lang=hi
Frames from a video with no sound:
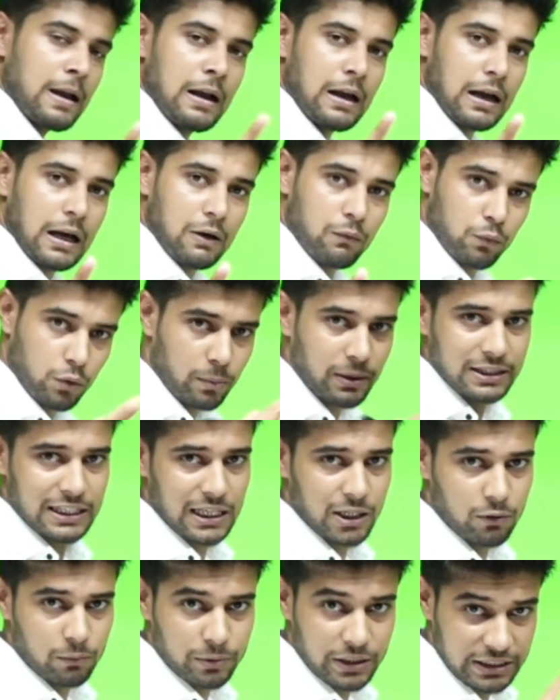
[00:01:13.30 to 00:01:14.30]
वो बता रहा
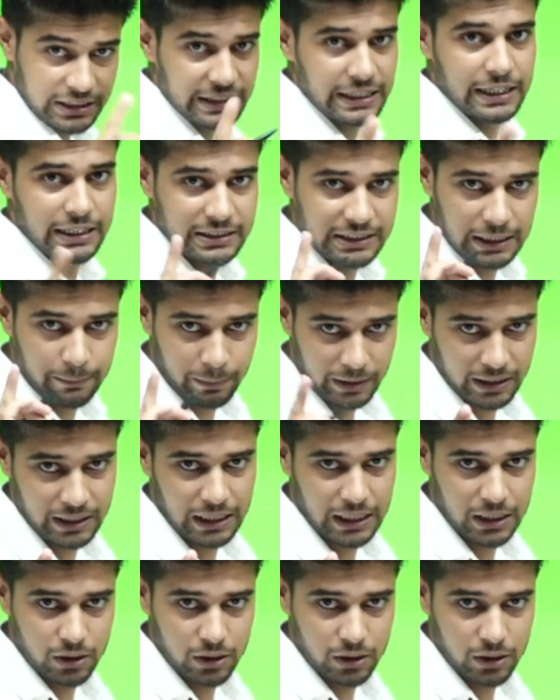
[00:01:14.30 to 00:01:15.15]
हूँ कितने घंटे पढ़ना है